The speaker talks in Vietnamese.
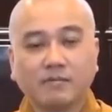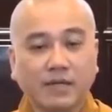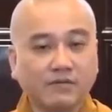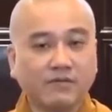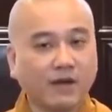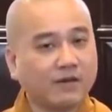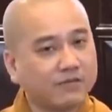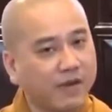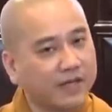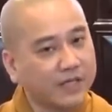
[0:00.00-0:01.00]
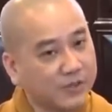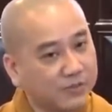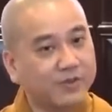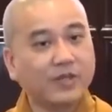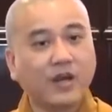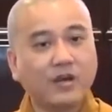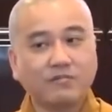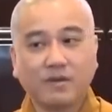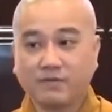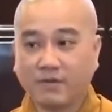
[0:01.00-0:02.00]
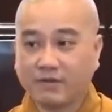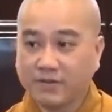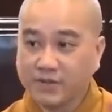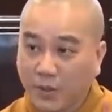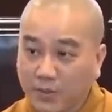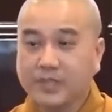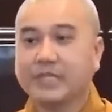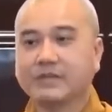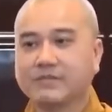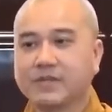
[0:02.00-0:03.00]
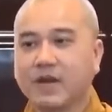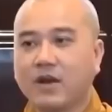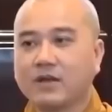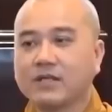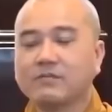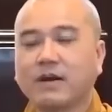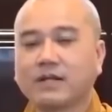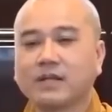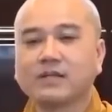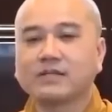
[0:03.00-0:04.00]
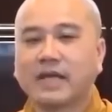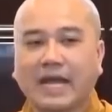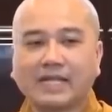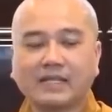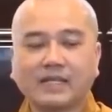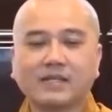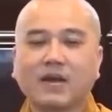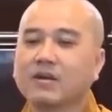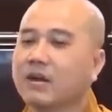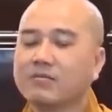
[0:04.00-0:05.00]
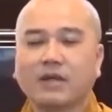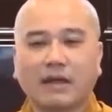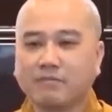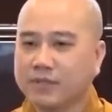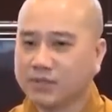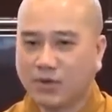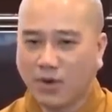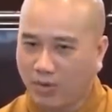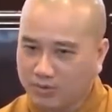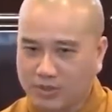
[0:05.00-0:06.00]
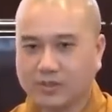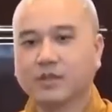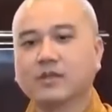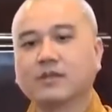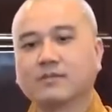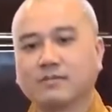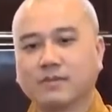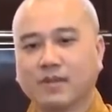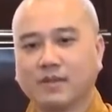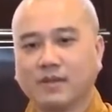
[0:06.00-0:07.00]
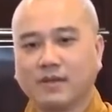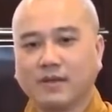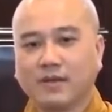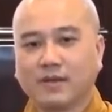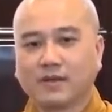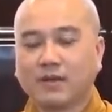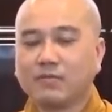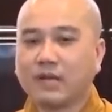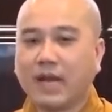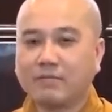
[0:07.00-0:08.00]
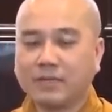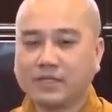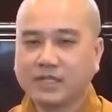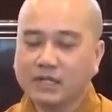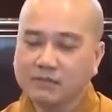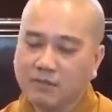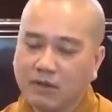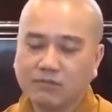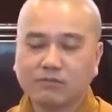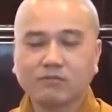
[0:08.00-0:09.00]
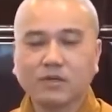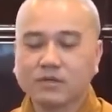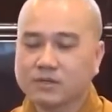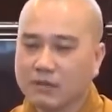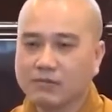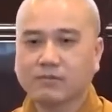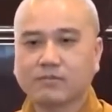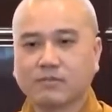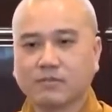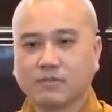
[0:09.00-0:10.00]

Mình vẫn phải deal với nó, mình vẫn phải đối diện với nó, nhưng mà tất cả những cái đó không làm mình khổ nữa, không làm mình trách móc, bứt tóc,